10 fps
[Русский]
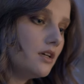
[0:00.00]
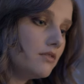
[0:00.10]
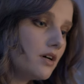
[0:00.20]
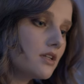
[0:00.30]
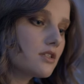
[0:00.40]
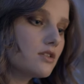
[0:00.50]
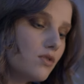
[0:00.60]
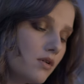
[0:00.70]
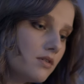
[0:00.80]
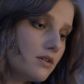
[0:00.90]
И Варя
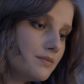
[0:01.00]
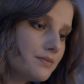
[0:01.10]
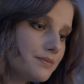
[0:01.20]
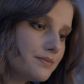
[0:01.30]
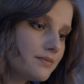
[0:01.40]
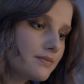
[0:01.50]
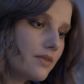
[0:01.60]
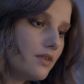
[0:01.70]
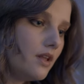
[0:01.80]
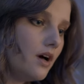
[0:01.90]
снова
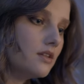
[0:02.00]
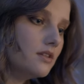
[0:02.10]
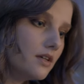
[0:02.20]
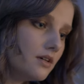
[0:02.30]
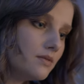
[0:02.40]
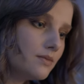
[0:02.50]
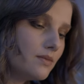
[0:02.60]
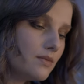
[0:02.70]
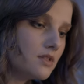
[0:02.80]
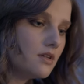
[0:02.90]
одна
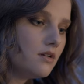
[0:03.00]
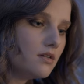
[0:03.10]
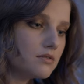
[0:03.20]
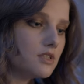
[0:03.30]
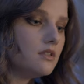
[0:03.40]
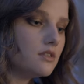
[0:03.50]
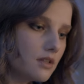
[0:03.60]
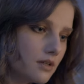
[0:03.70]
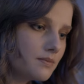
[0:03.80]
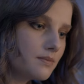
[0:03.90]
делала все
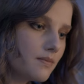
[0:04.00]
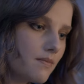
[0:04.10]
дела.